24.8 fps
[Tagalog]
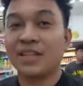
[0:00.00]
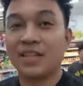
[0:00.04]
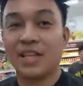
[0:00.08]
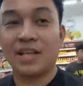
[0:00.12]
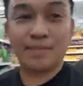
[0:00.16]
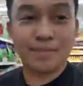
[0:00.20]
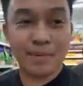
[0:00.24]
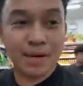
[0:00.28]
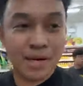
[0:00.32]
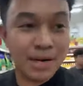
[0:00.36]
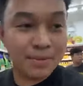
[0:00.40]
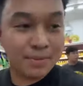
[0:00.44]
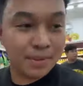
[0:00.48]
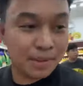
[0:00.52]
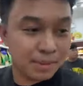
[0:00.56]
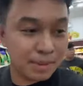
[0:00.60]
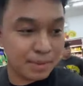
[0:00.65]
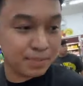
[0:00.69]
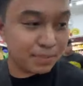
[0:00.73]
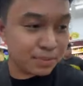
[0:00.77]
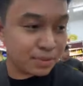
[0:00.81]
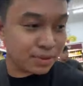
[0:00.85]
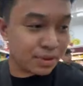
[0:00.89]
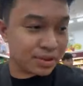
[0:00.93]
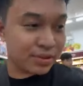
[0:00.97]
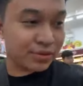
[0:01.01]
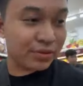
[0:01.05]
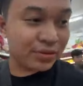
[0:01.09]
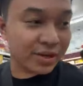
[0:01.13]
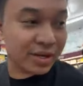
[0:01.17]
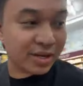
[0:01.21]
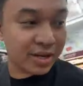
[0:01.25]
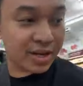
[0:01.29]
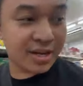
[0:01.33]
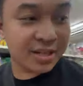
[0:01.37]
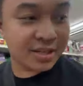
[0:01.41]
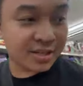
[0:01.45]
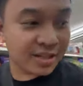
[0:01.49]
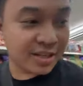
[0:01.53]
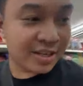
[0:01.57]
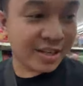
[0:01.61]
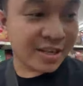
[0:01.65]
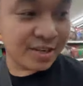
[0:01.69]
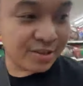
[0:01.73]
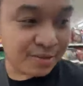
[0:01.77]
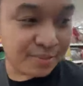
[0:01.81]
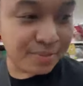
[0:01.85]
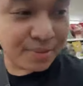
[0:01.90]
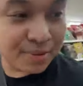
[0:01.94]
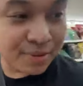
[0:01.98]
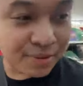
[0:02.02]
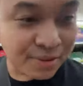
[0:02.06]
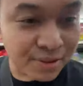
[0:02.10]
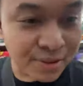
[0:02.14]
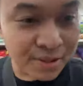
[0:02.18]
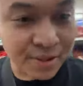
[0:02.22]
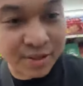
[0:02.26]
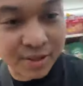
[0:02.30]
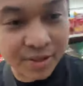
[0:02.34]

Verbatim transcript: Nagpaalam naman po kay ate, ano po.